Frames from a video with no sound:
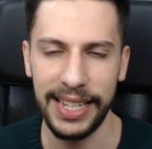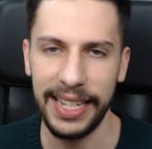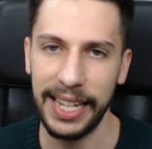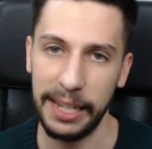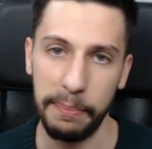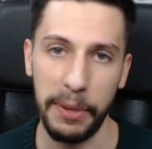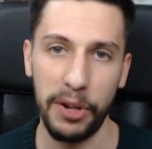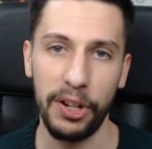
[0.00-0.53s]
así
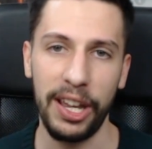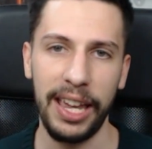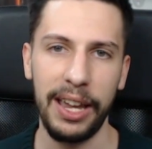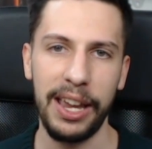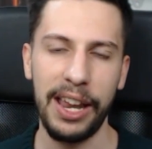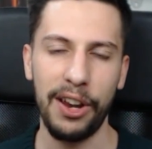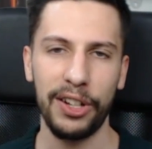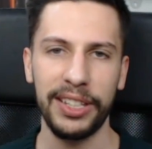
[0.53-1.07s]
que espero
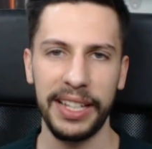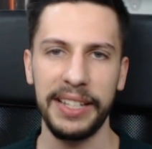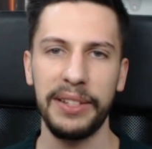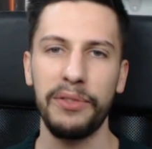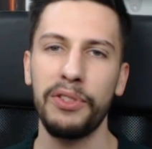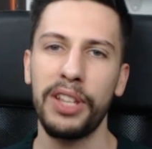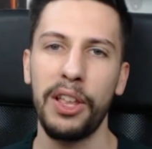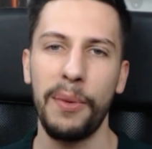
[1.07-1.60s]
que lo estéis
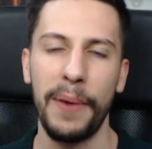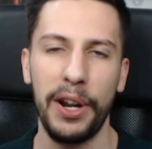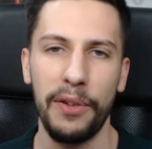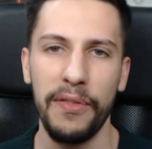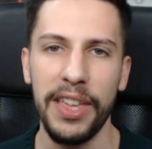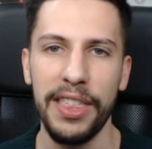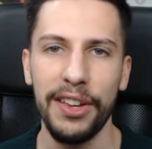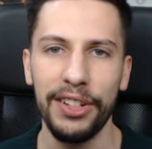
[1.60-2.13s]
disfrutando más
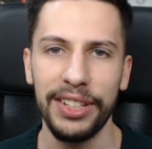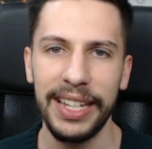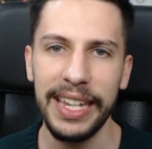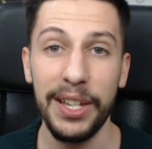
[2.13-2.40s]
los vídeos